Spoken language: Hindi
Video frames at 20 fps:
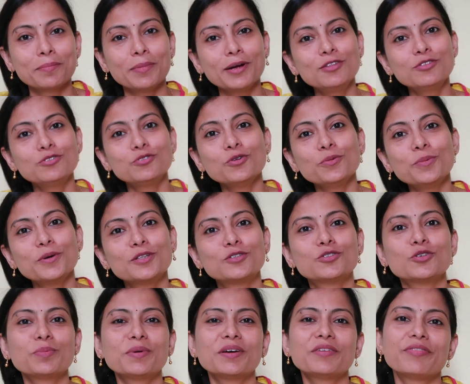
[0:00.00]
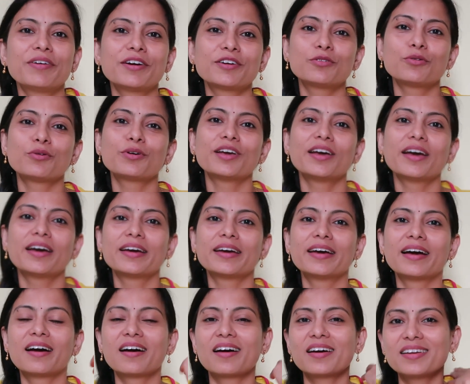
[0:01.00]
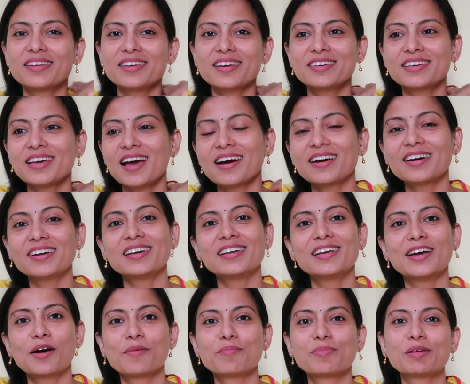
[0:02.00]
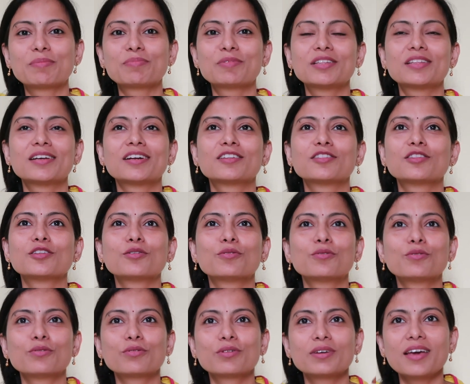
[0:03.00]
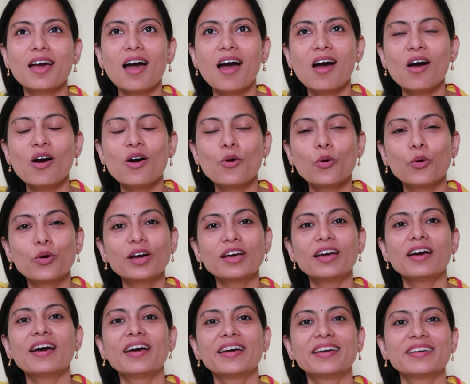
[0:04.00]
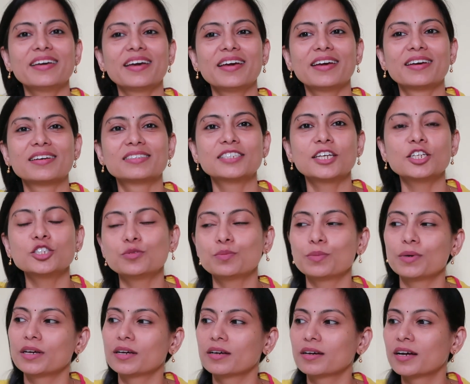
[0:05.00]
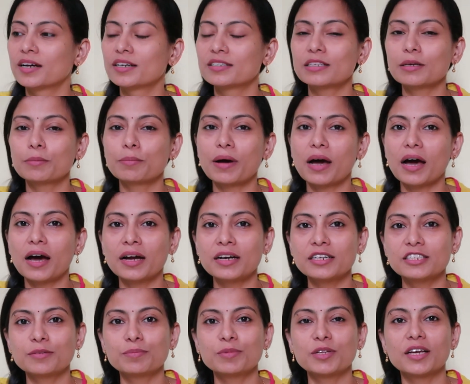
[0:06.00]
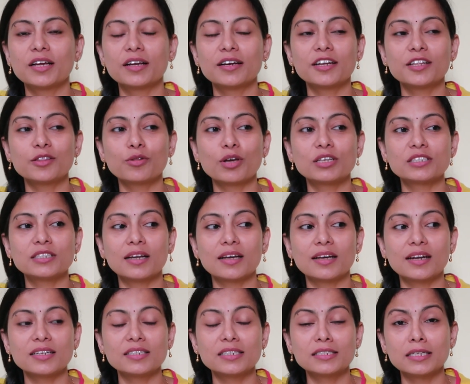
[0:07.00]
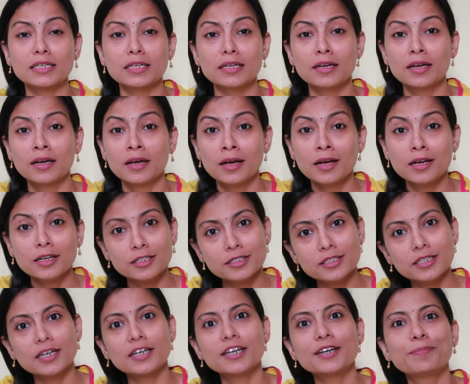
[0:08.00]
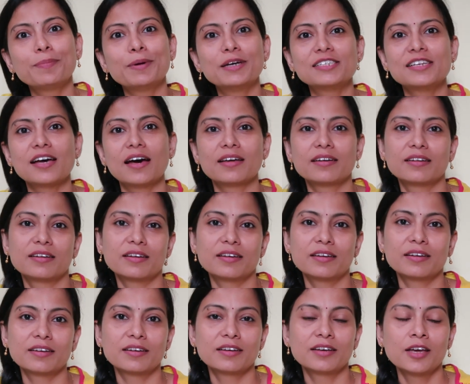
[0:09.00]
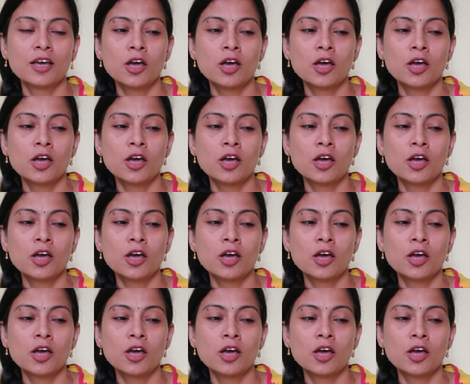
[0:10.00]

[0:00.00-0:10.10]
बच्चों बच्चों पे इफेक्ट हो गया यार ये क्या कर लिया हमने अपनी धरती को क्या हो गया है ये सच में घर से बाहर जब निकल रहे हैं तो ऐसा लग रहा है जैसे जंग पे जा रहे हैं